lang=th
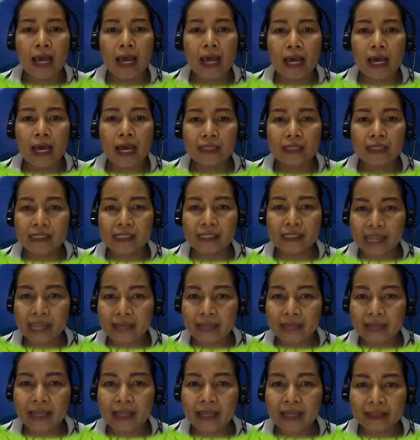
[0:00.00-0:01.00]
อาจจะใช้
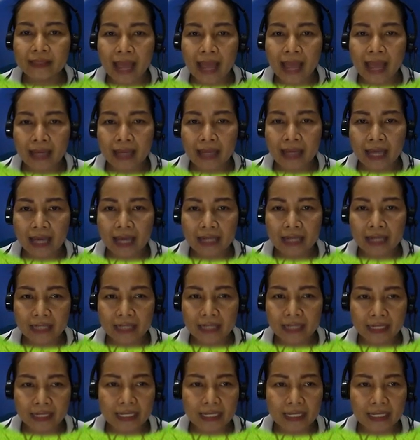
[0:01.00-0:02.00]
แตกต่างกันดั
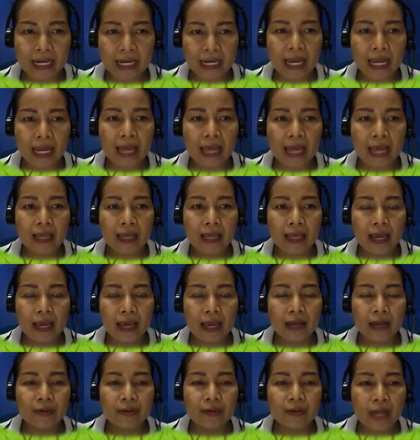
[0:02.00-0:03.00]
งนี้นะคะ อั
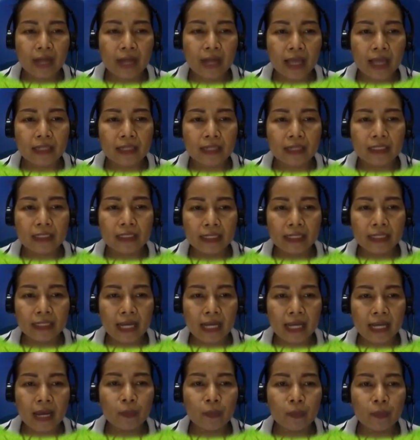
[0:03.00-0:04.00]
นแรกเลยนะ
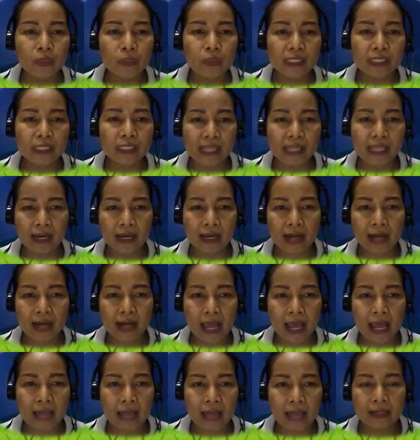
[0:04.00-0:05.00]
คะพุทธศัก
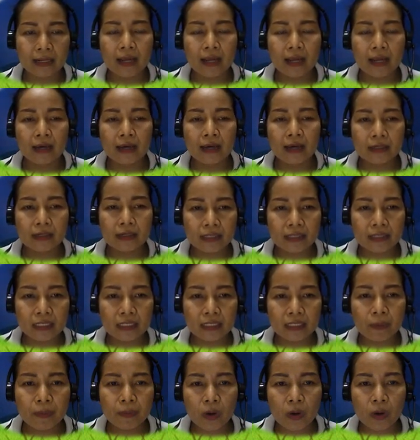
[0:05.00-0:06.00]
ราชหรือ
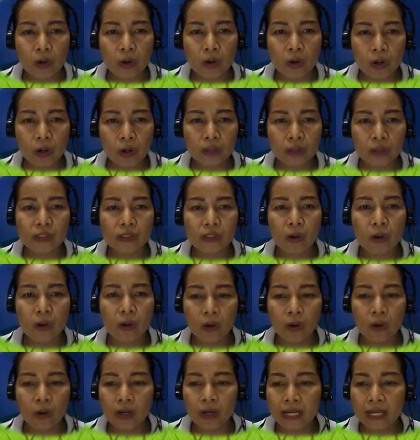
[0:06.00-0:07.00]
พศ
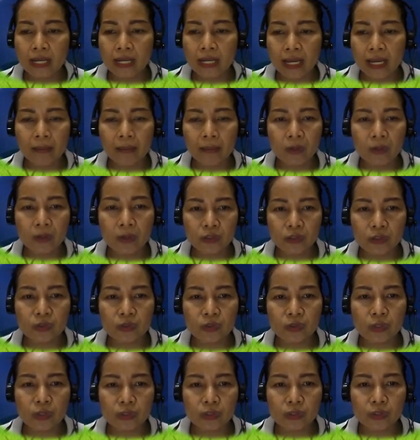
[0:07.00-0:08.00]
นะคะพจุดส
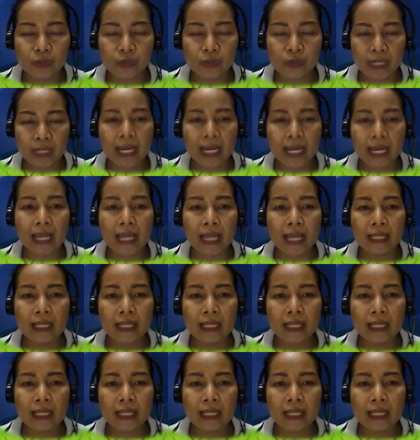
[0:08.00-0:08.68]
จุดนะคะ